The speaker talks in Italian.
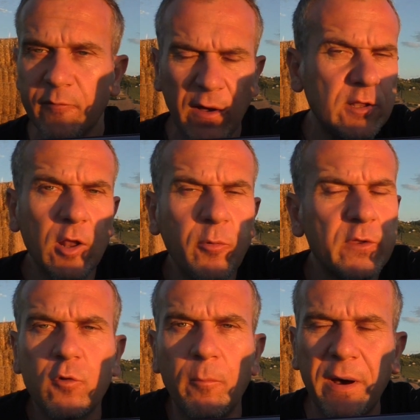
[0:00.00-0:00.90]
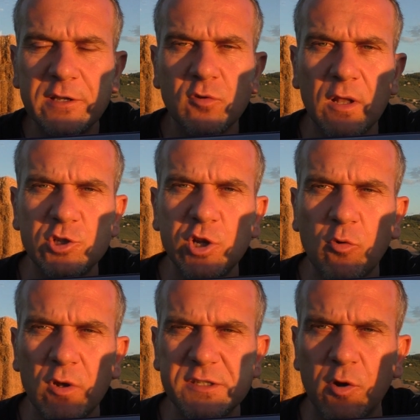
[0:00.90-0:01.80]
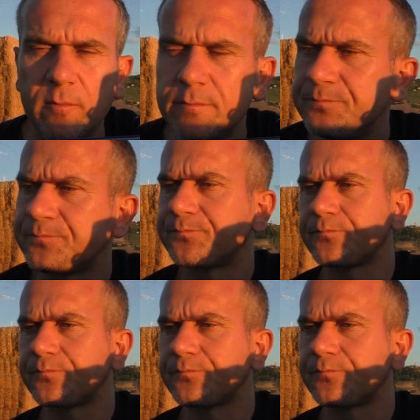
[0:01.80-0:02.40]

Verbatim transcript: Infatti dopo è scomparso dalla circolazione.